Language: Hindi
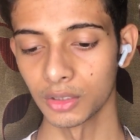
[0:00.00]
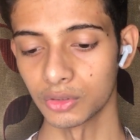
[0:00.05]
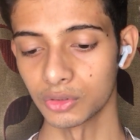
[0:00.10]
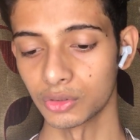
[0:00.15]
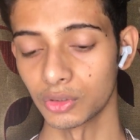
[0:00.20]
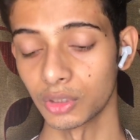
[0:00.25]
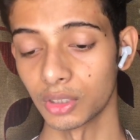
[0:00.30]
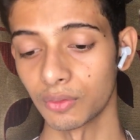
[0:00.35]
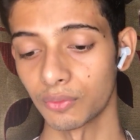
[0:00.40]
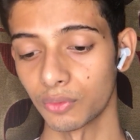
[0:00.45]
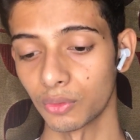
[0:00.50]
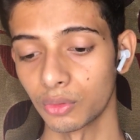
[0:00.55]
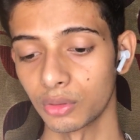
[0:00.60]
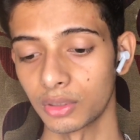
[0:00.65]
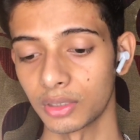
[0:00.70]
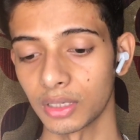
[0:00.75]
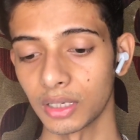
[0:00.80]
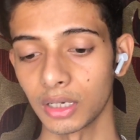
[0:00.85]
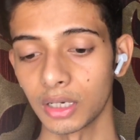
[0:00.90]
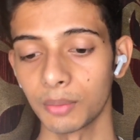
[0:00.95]
जो ये फोर्थ
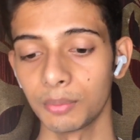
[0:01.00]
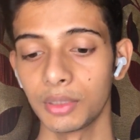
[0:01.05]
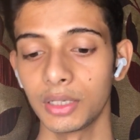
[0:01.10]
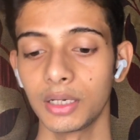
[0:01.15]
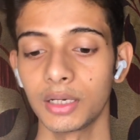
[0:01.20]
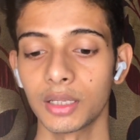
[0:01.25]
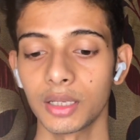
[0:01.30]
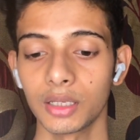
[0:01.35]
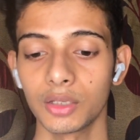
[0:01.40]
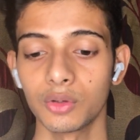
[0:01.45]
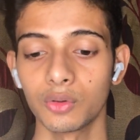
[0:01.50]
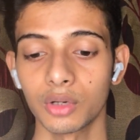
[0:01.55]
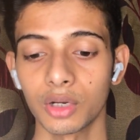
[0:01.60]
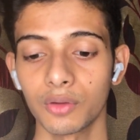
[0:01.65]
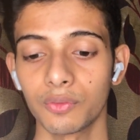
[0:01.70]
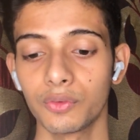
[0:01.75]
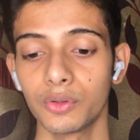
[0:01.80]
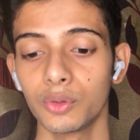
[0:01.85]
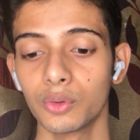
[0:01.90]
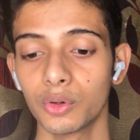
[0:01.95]
ट्रायल अपडेट है ये हो रहा
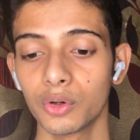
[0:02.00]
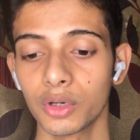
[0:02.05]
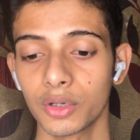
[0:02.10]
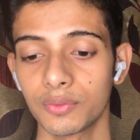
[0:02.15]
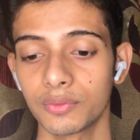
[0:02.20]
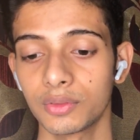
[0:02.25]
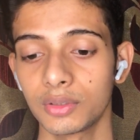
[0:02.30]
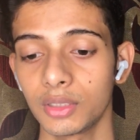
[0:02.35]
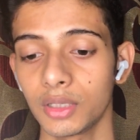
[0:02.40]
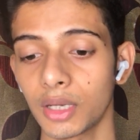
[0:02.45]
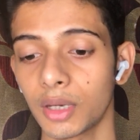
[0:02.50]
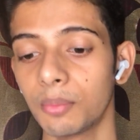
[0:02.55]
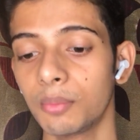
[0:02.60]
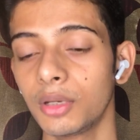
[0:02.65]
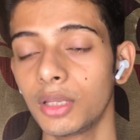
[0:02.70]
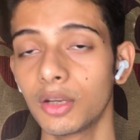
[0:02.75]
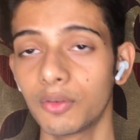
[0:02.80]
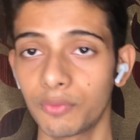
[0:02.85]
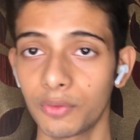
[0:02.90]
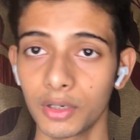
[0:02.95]
है फ्यूगो एफ सी एम
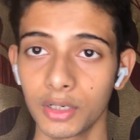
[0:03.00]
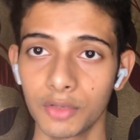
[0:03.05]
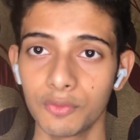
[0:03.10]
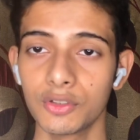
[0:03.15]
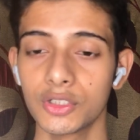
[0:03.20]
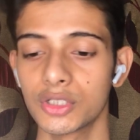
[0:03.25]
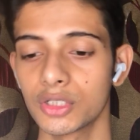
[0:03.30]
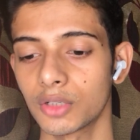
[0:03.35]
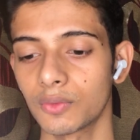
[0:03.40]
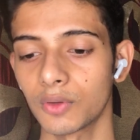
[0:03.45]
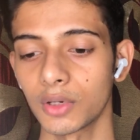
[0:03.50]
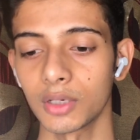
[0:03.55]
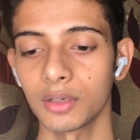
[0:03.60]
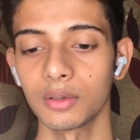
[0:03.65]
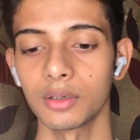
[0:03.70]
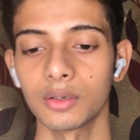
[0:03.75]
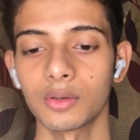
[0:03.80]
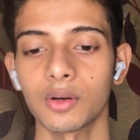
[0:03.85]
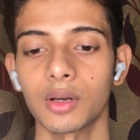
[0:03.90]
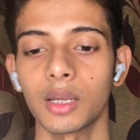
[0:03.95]
डी एफ ए डिवीजन वन
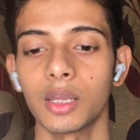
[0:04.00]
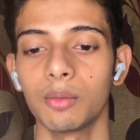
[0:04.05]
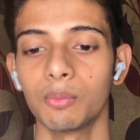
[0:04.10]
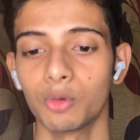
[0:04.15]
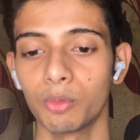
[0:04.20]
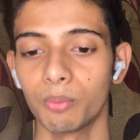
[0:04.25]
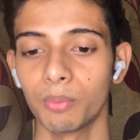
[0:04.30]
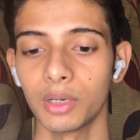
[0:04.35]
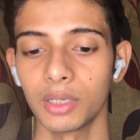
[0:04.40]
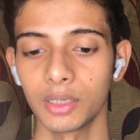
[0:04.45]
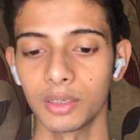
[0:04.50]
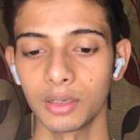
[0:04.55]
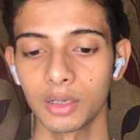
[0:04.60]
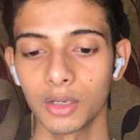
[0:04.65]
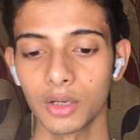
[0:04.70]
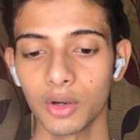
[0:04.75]
ट्रायल मुंबई